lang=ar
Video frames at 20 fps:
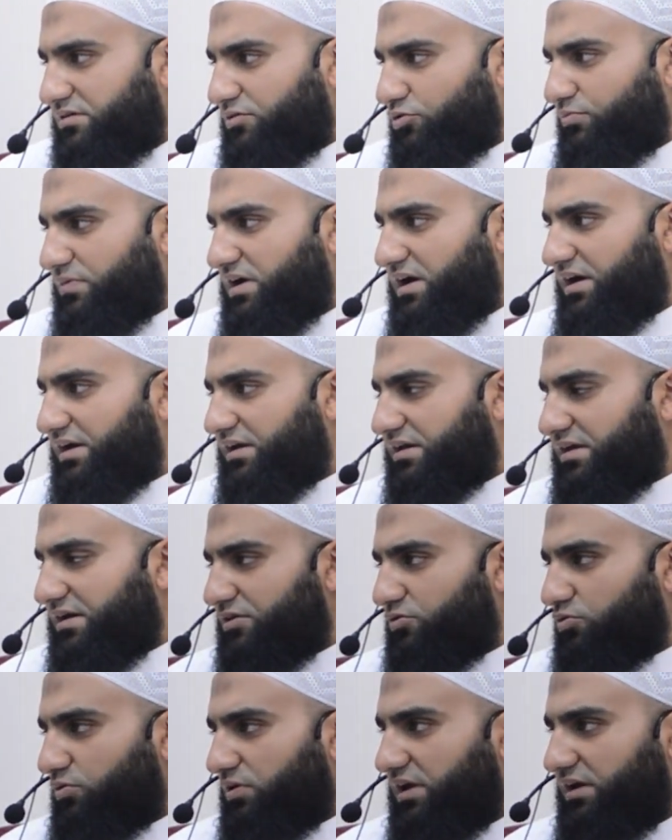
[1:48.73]
وما
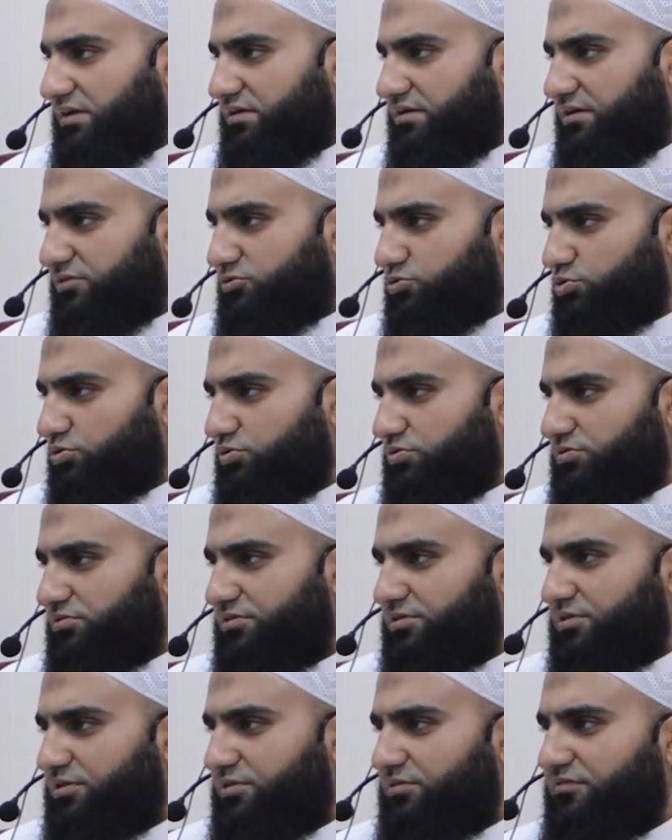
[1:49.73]
حكاك ولا حكيته
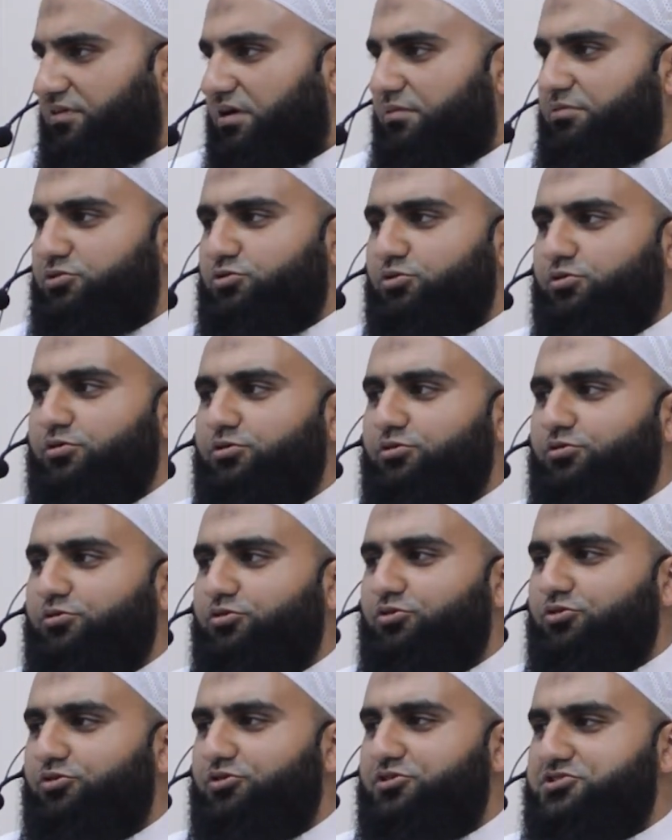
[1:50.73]
فبتقول
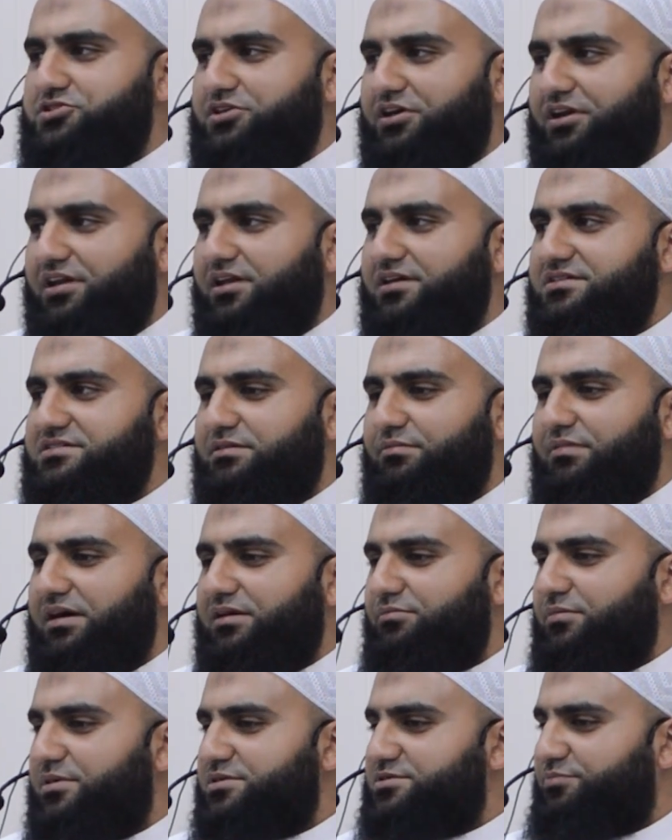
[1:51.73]
له صار لنا
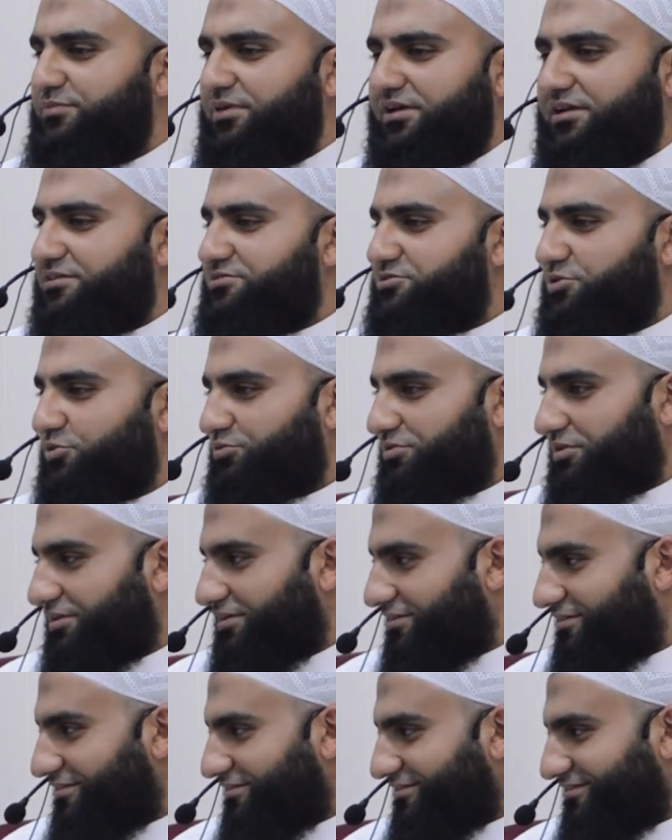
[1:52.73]
زمان ما سمعنا
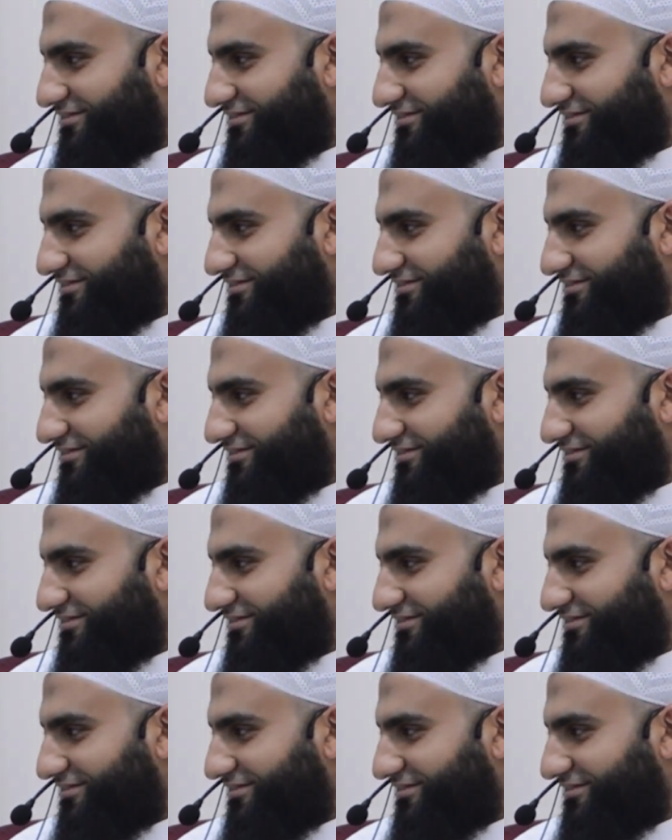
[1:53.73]
صوتك